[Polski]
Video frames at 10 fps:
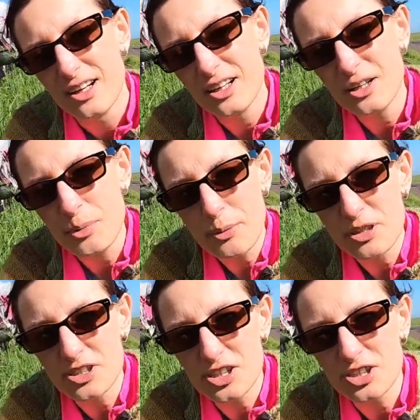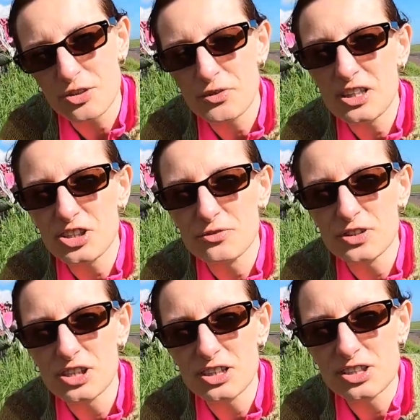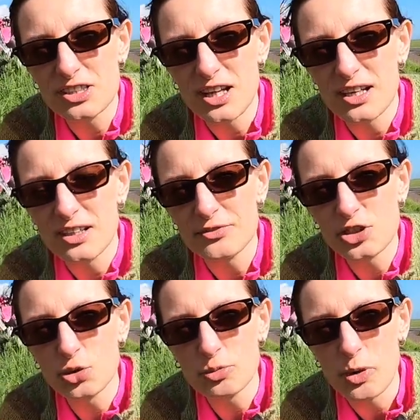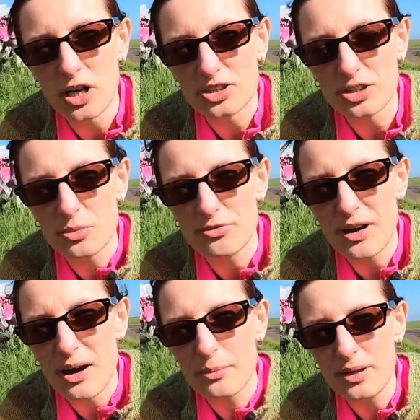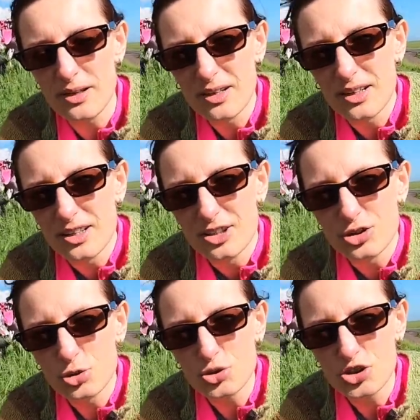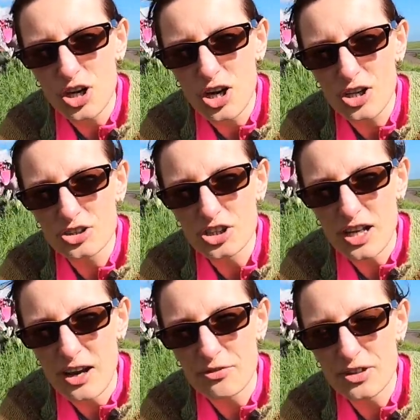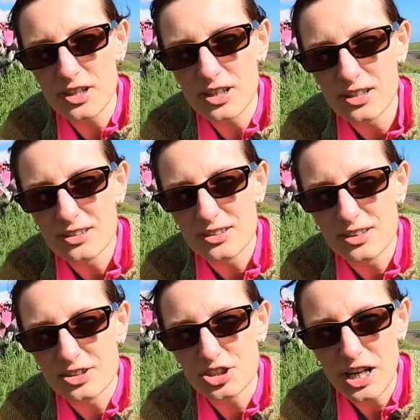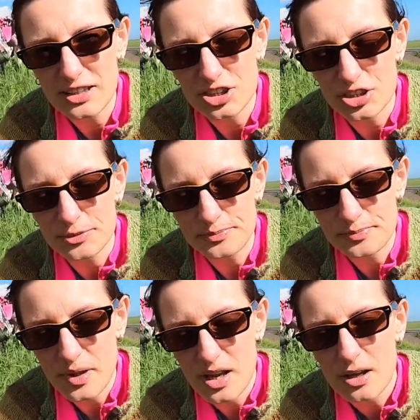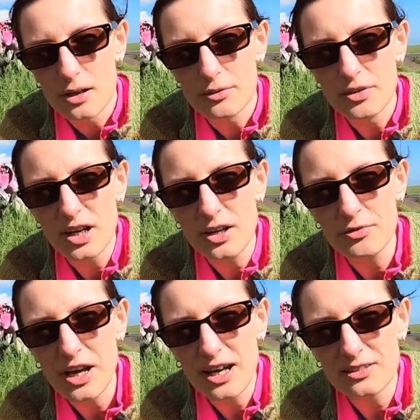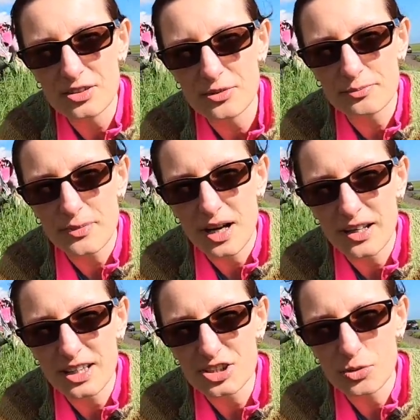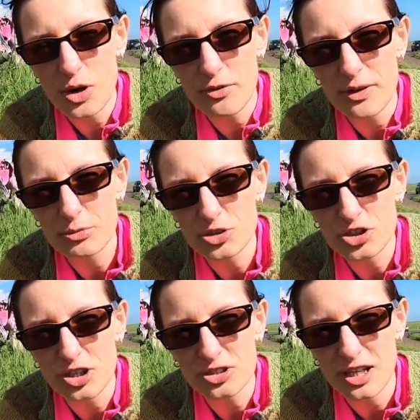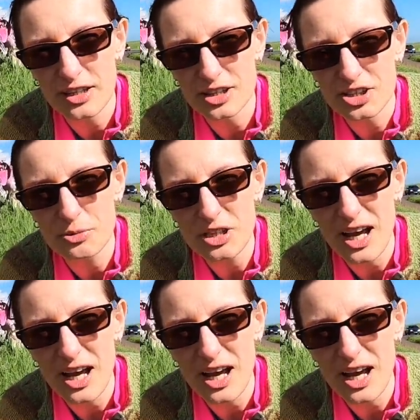i mam nadzieję, że w naszej wycieczce na wschód pokażemy Wam dużo ciekawych rzeczy. Wieje wiatr, a ja się chowam do środka, jedziemy